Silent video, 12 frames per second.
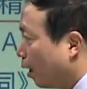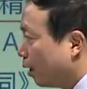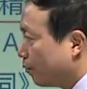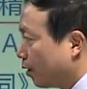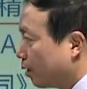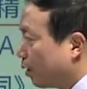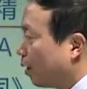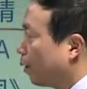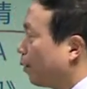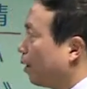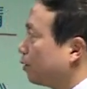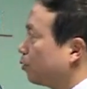放到这儿的
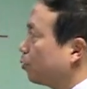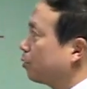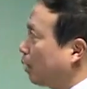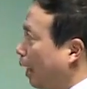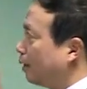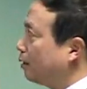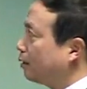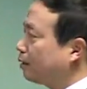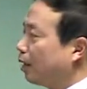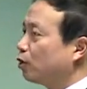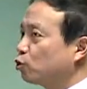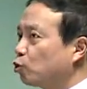话，就是还是
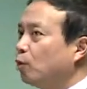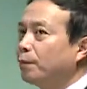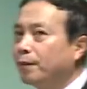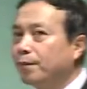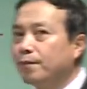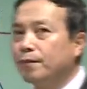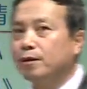想说明